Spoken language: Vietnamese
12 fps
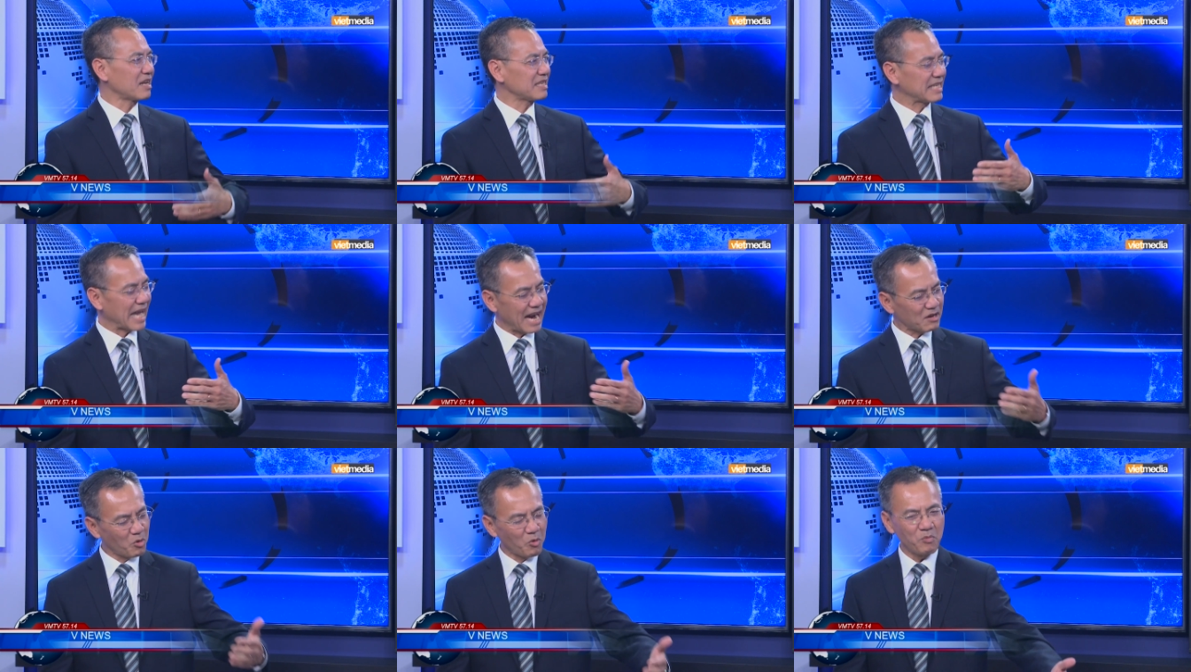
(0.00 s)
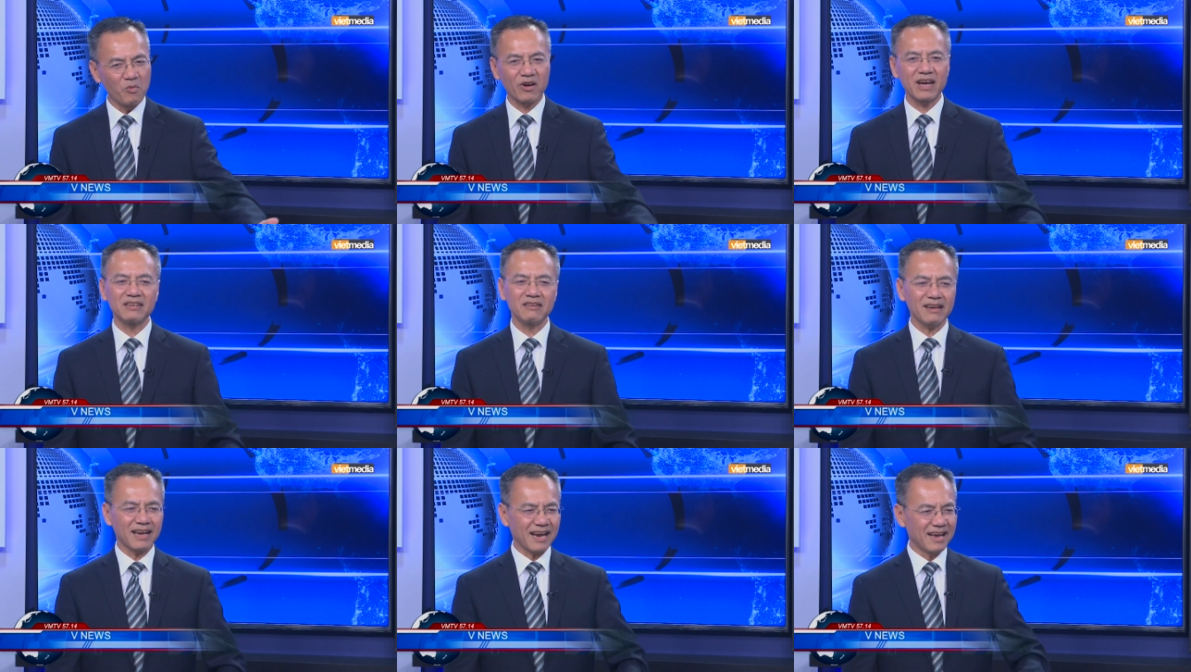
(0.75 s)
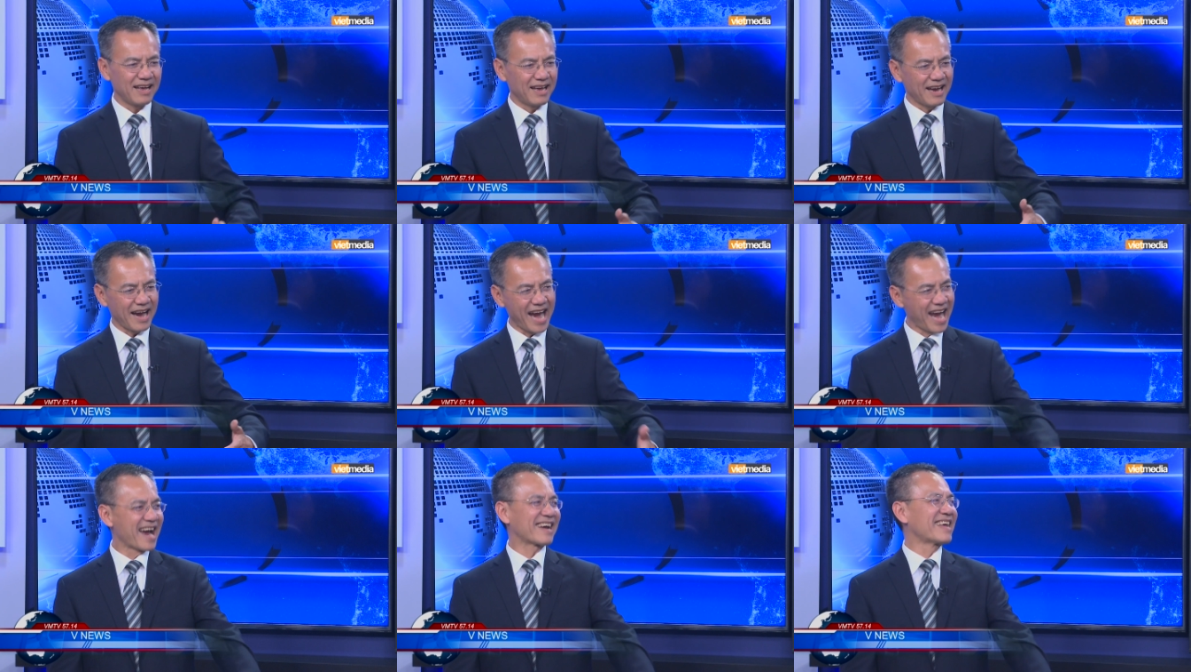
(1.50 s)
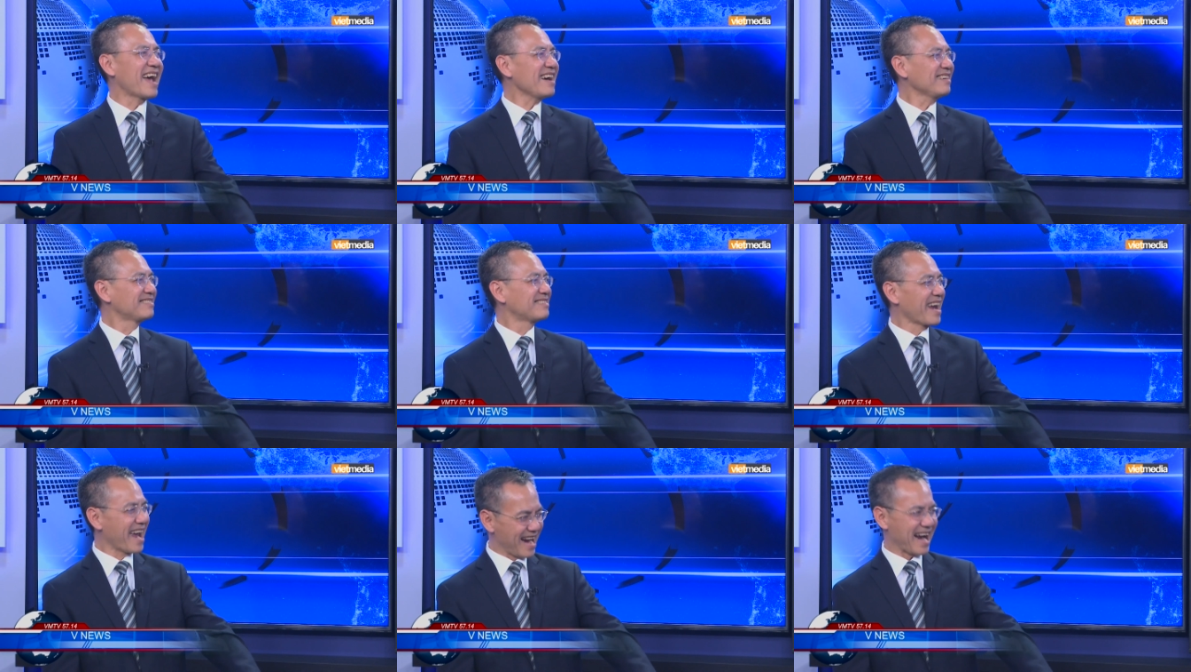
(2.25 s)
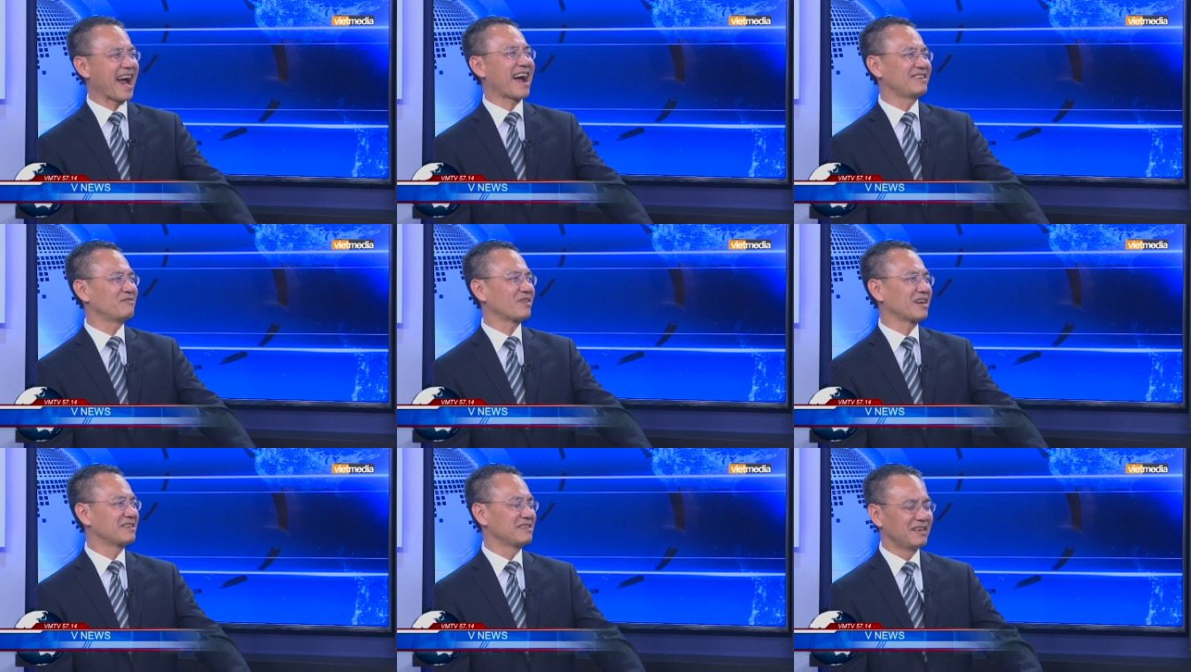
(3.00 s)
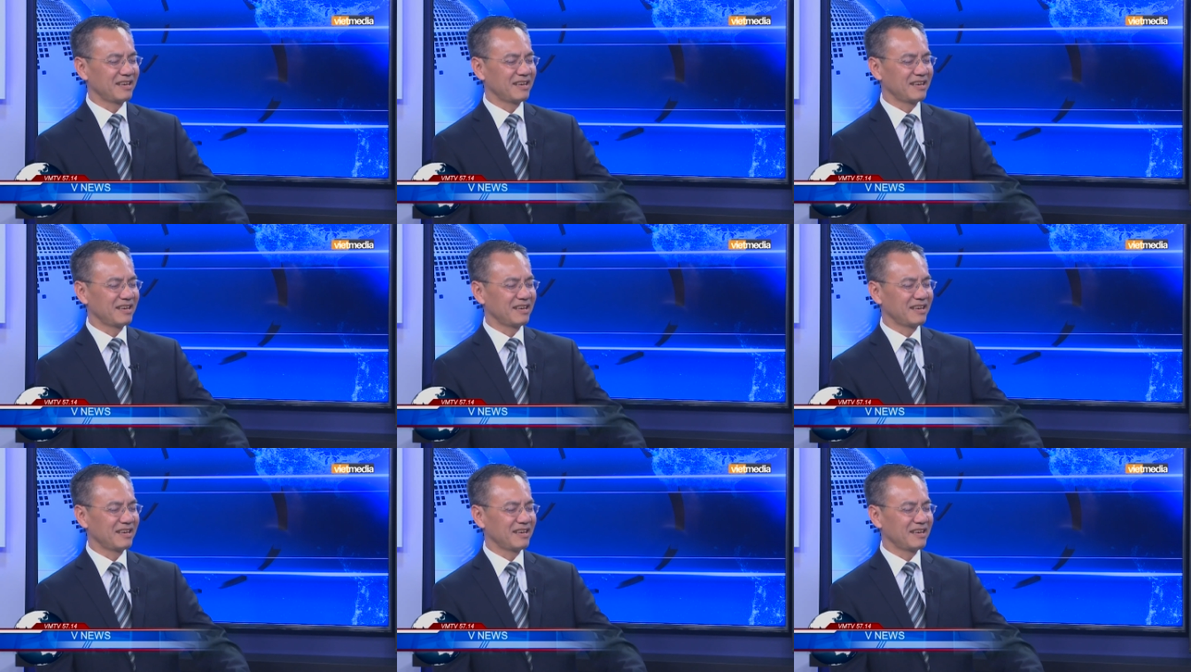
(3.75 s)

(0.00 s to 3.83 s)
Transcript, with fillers: đã trả thù một cách rất là hèn nhát hèn hạ như vậy